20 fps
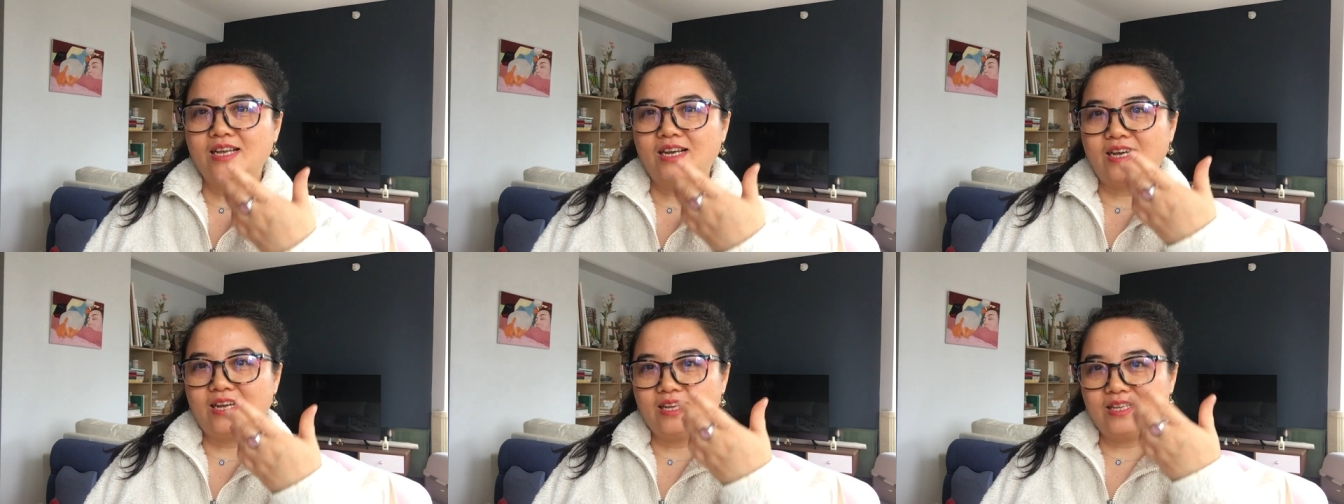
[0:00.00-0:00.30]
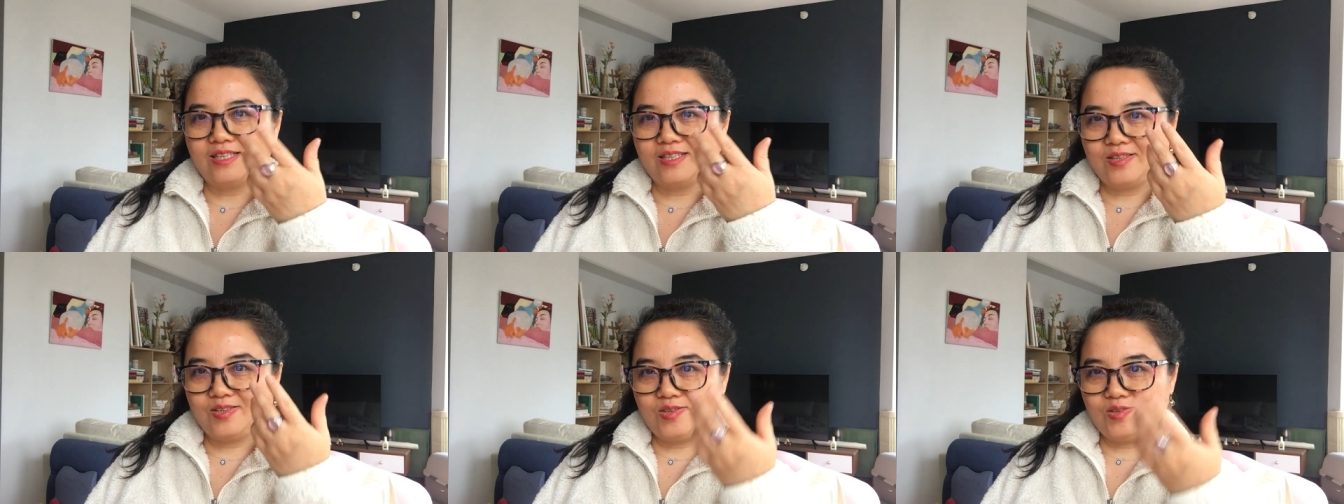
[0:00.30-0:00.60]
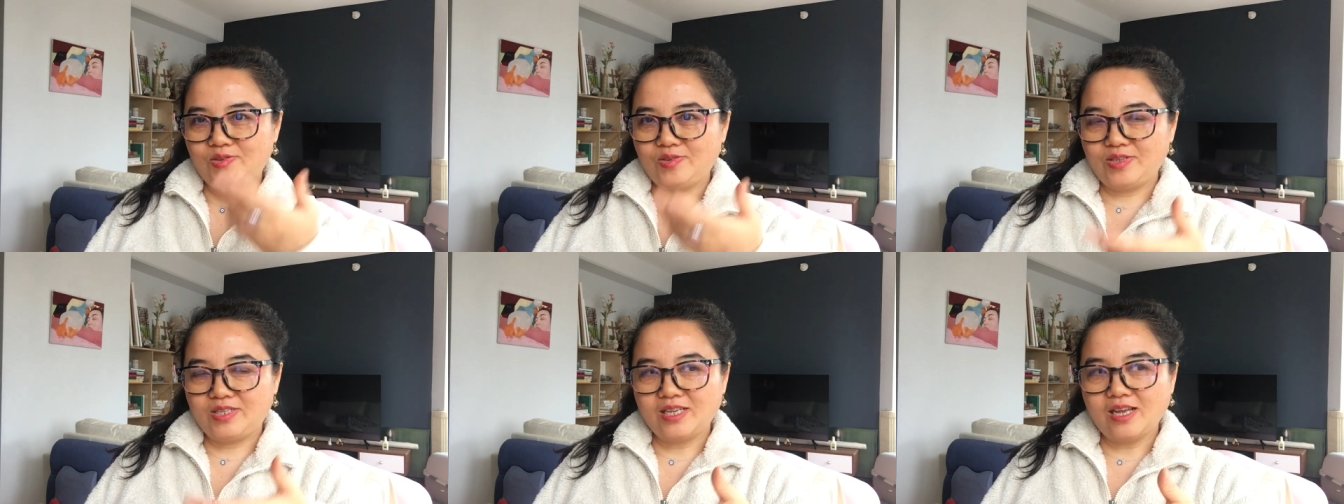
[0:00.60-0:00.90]
啊，
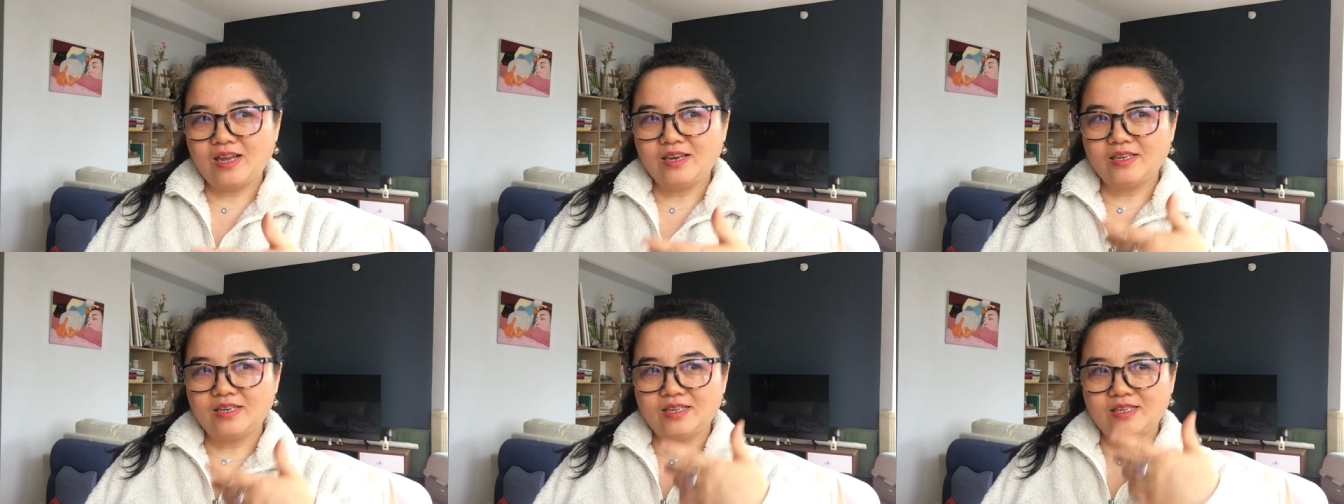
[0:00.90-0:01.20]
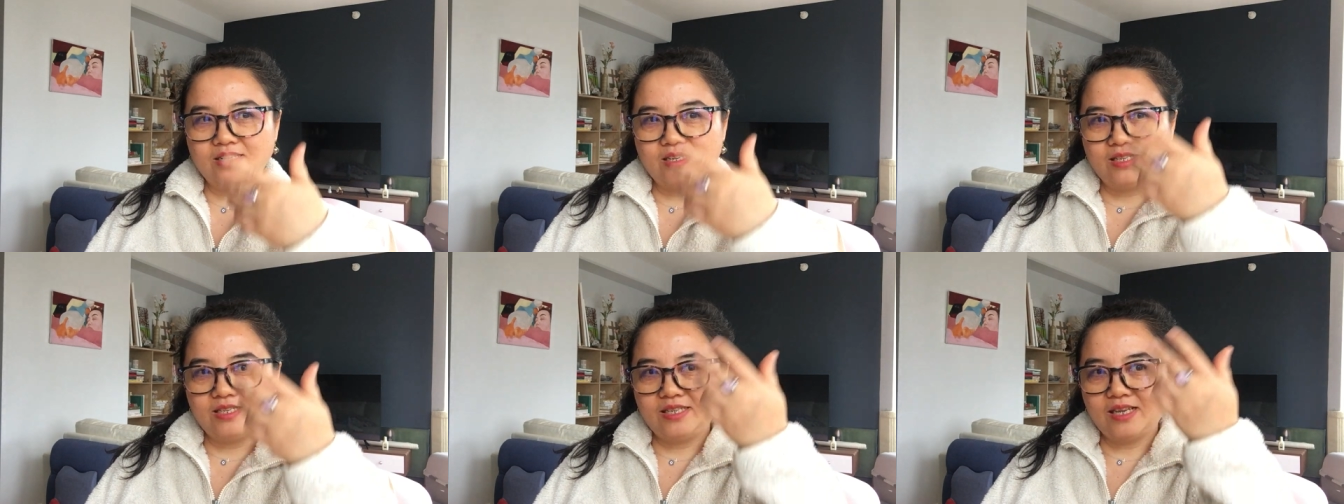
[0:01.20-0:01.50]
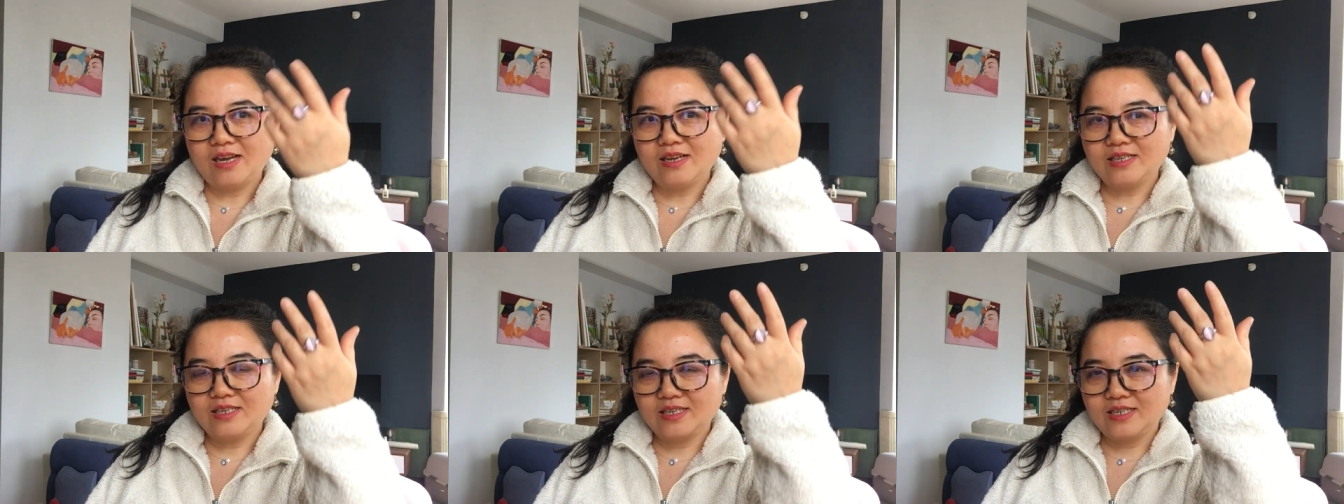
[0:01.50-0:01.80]
去向着
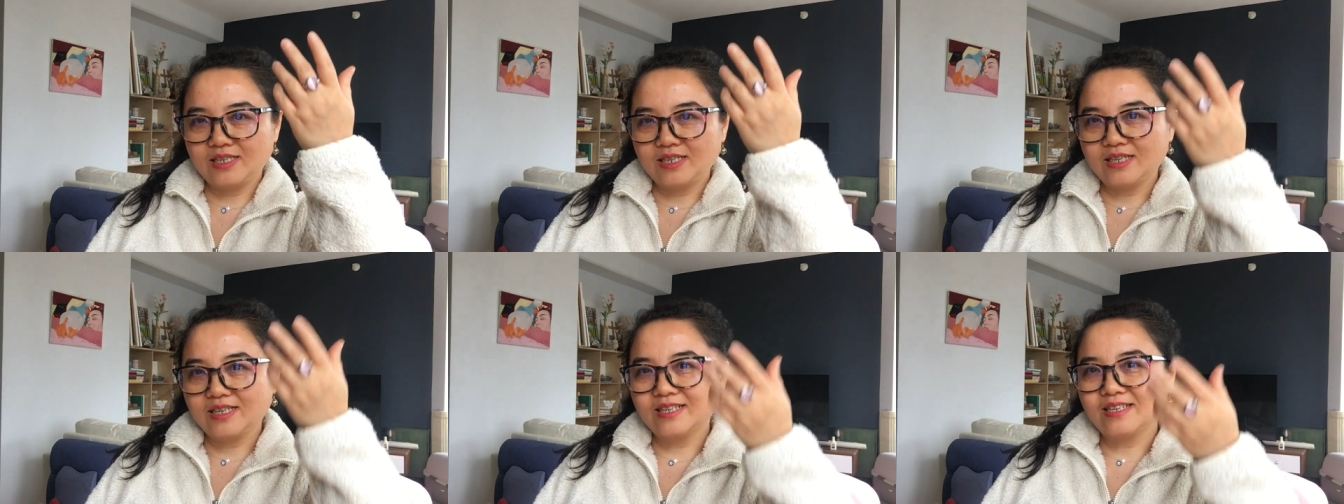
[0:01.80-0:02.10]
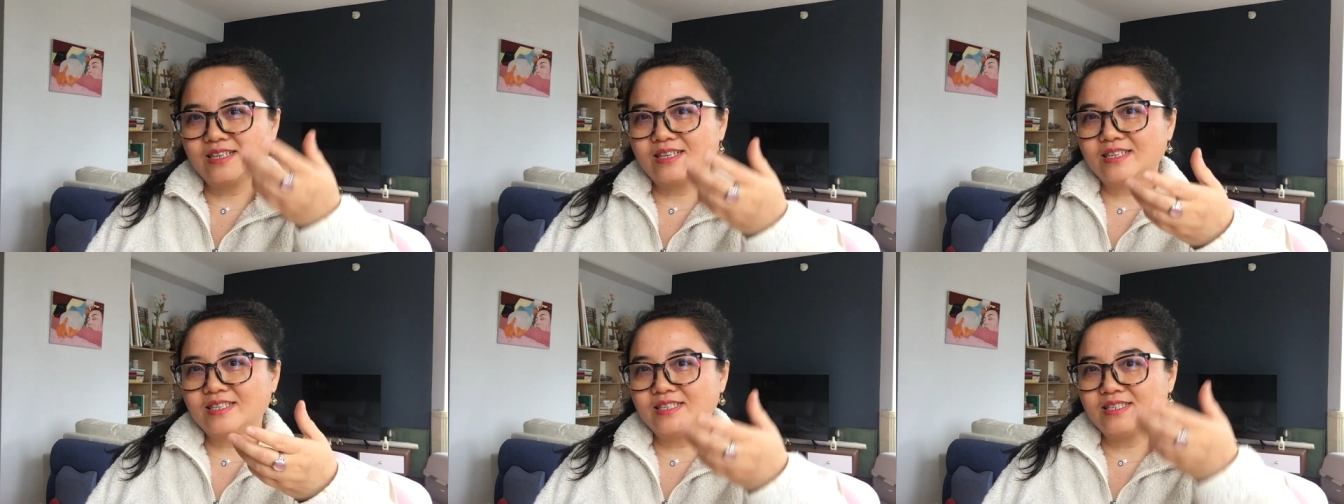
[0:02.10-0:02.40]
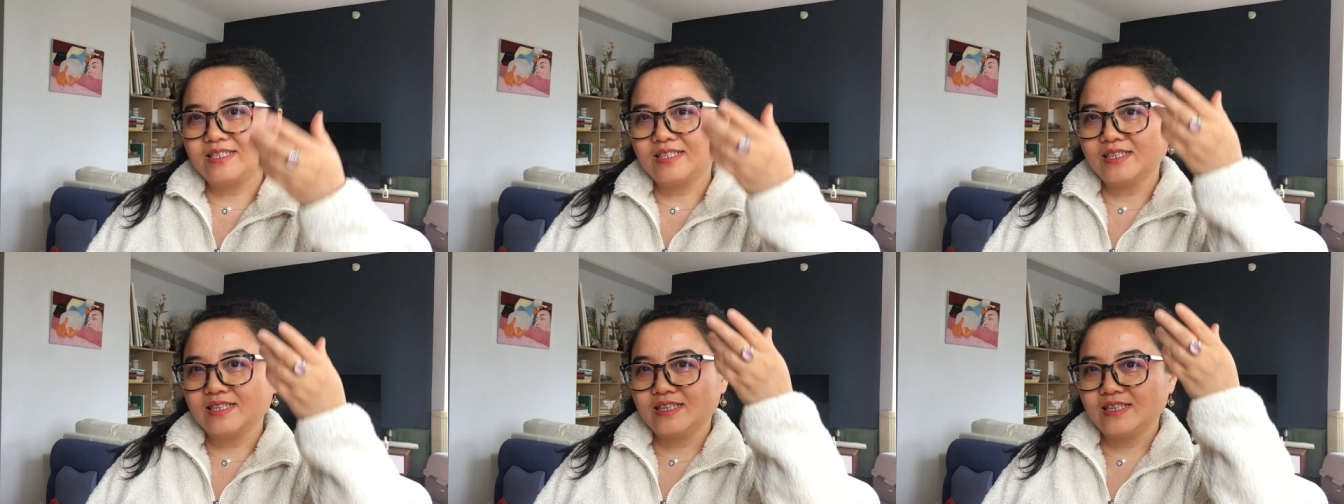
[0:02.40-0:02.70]
向着这个
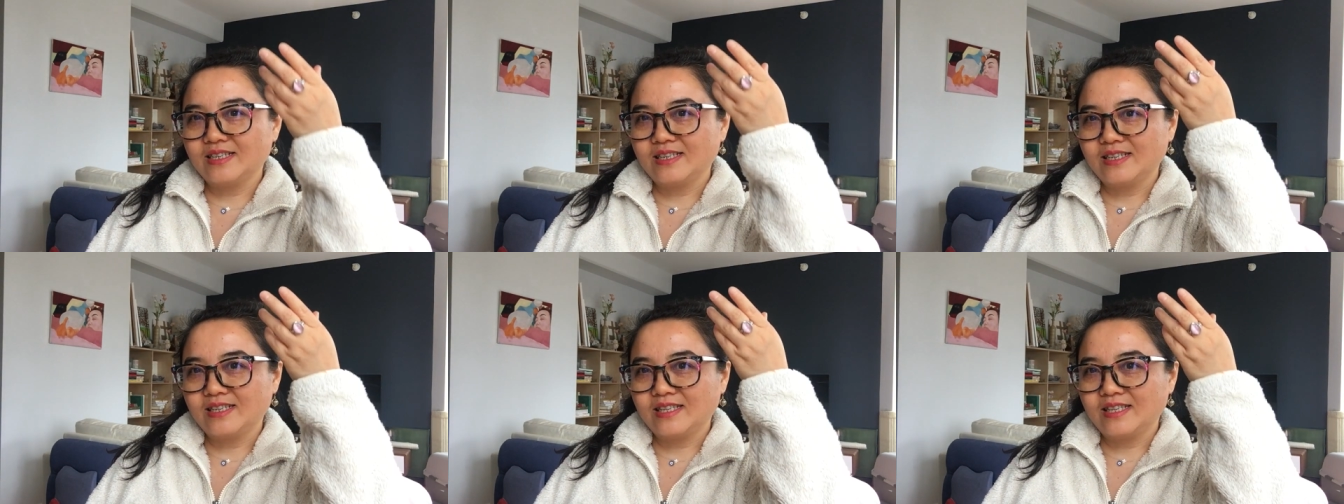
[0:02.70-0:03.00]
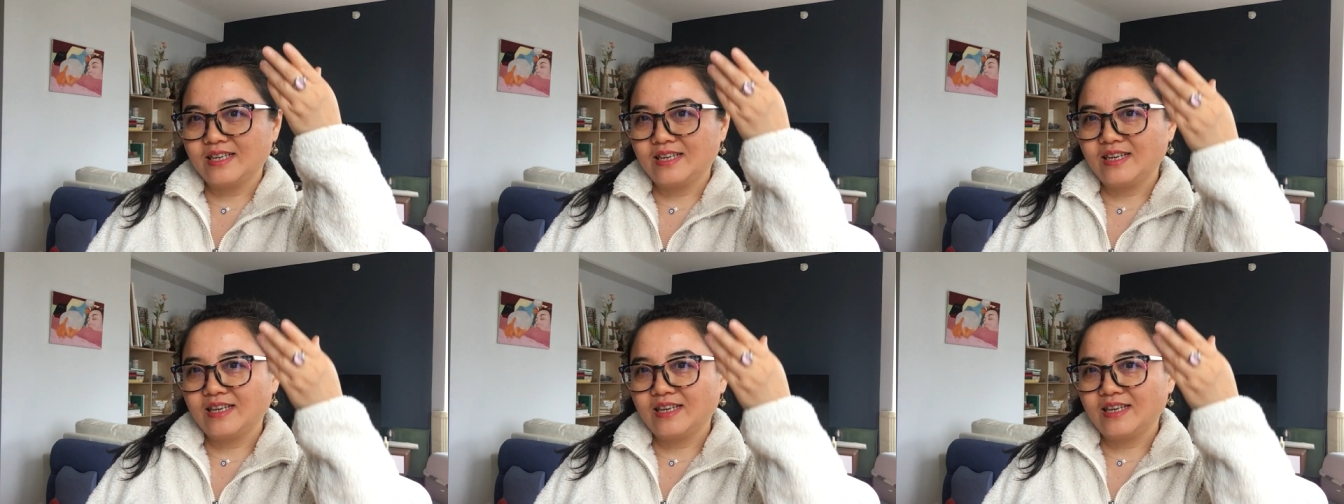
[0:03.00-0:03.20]
这个